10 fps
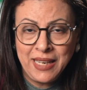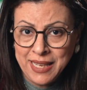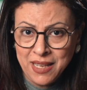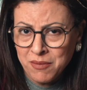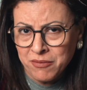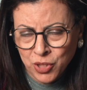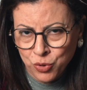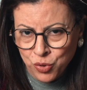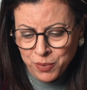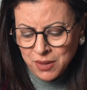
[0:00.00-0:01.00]
الحقيقه
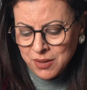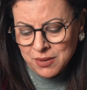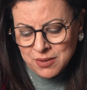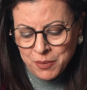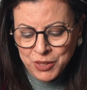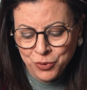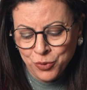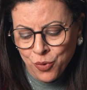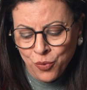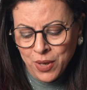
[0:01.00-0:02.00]
بالتجربه ثبت ان
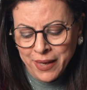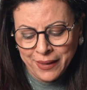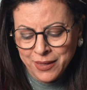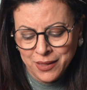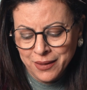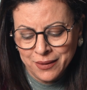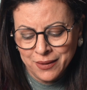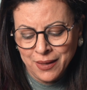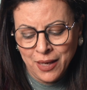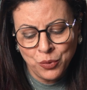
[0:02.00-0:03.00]
هو يعني
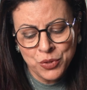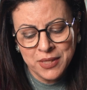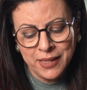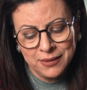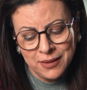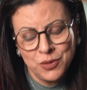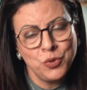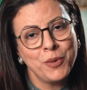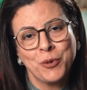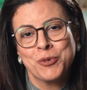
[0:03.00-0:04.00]
هنقص الحته دي
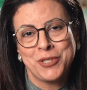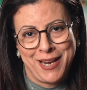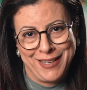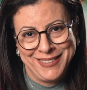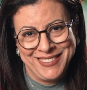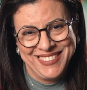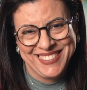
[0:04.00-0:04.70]
ويبقى كوستر عادي